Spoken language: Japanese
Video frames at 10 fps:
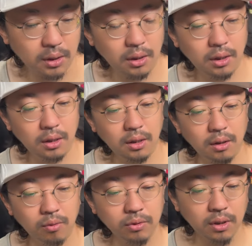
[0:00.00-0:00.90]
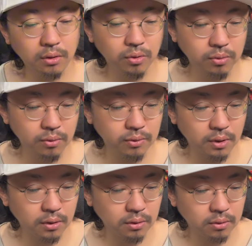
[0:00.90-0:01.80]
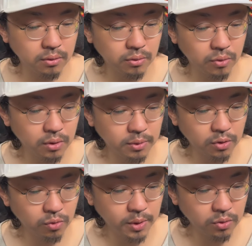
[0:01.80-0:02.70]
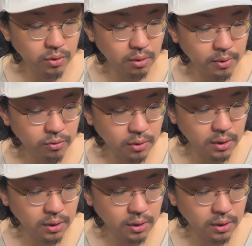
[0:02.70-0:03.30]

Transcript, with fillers: えー、大田屋食堂さんの動画にまたコメント来てます。